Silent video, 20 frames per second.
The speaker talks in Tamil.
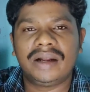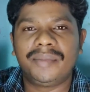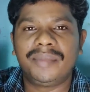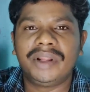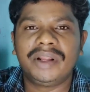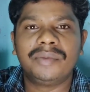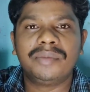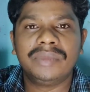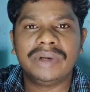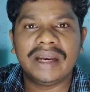
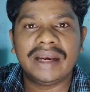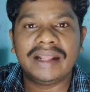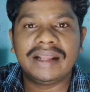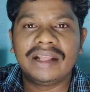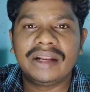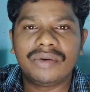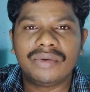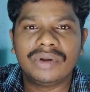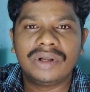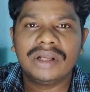அப்படின்னு
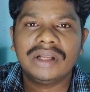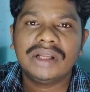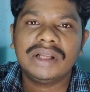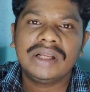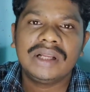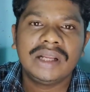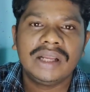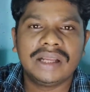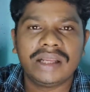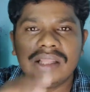நினைக்கிறவங்க
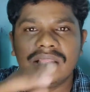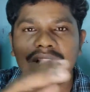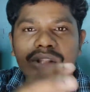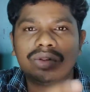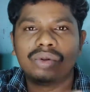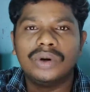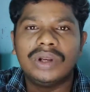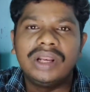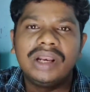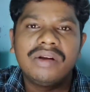இந்த
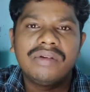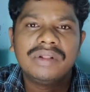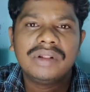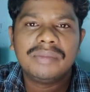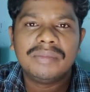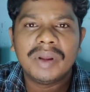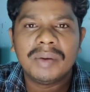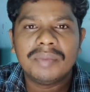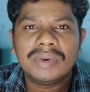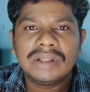தொழிலை
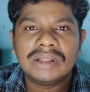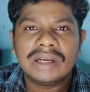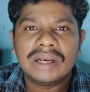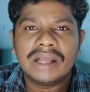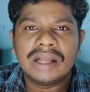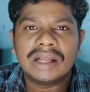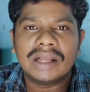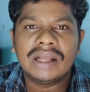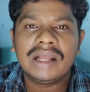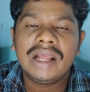வந்து
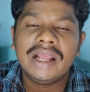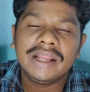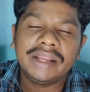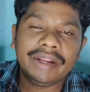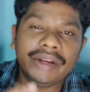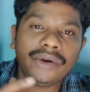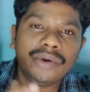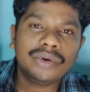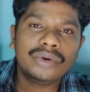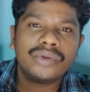மேம்படுத்தலாங்க
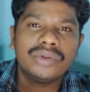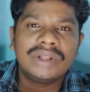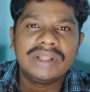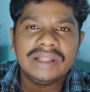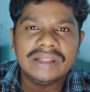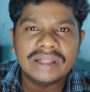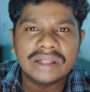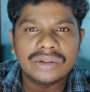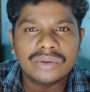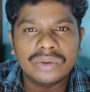இன்னொன்று வந்து
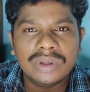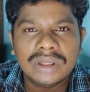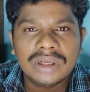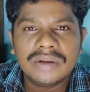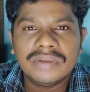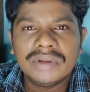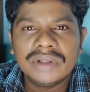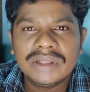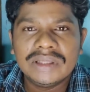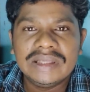இந்த
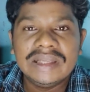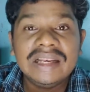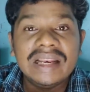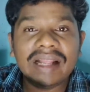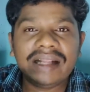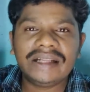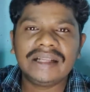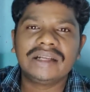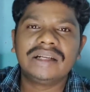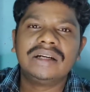தொழிலை வந்து
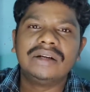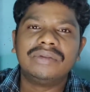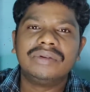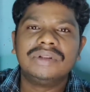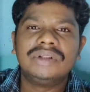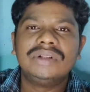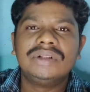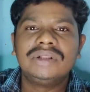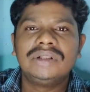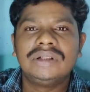இளைஞர்கள்
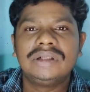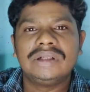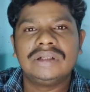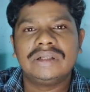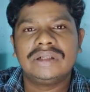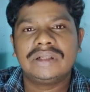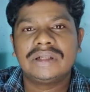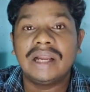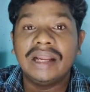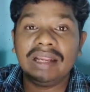வந்து
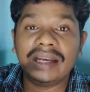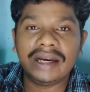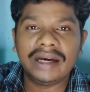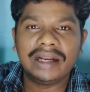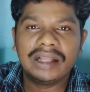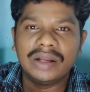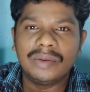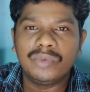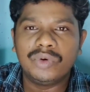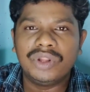கையில்
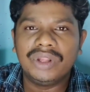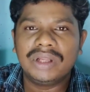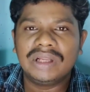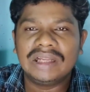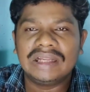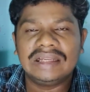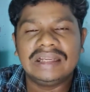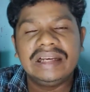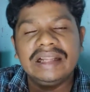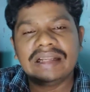எடுக்க
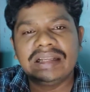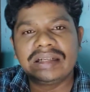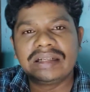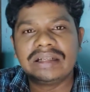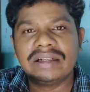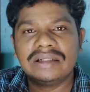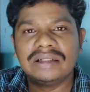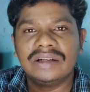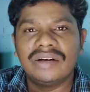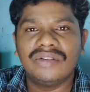முடியுங்க
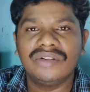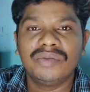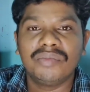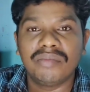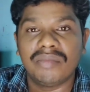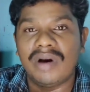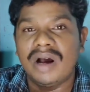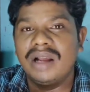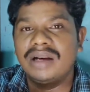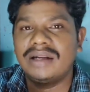இளைஞர்கள்கிட்ட வந்து
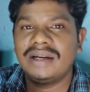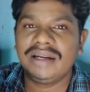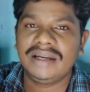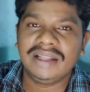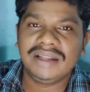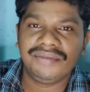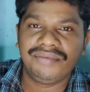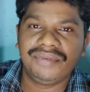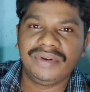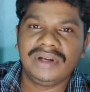
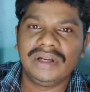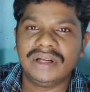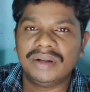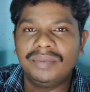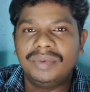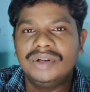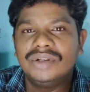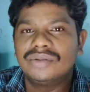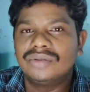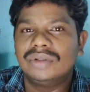மார்க்கெட்டிங் ஃபீல்டு
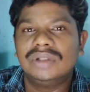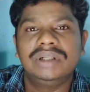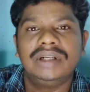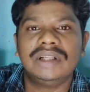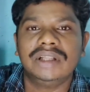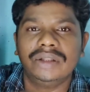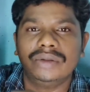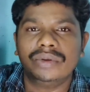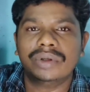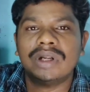அப்படின்னு
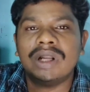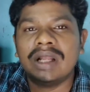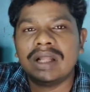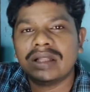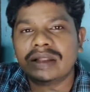சொல்லிட்டு இது